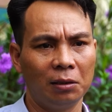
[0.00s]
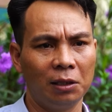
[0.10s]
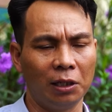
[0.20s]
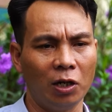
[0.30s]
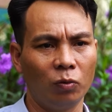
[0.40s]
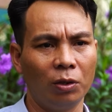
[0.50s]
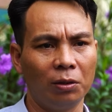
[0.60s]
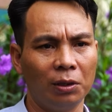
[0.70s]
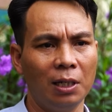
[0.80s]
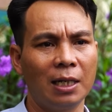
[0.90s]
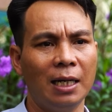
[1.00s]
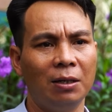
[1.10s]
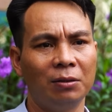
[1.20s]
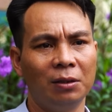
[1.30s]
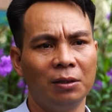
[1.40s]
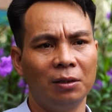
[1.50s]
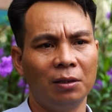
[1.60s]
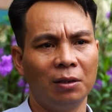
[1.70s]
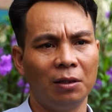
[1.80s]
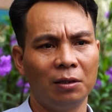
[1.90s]
sự đồng thuận rất là cao
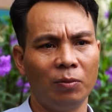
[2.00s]
à,